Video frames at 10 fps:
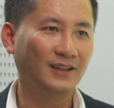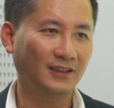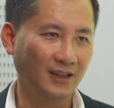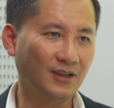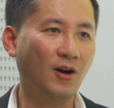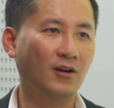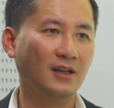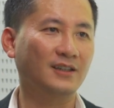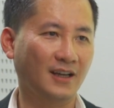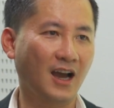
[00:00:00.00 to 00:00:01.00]
thì đó là
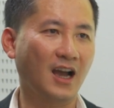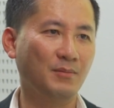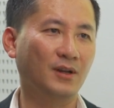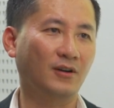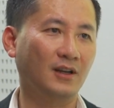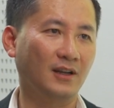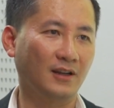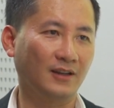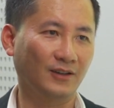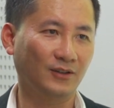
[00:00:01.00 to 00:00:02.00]
những cái mà gọi là ừ.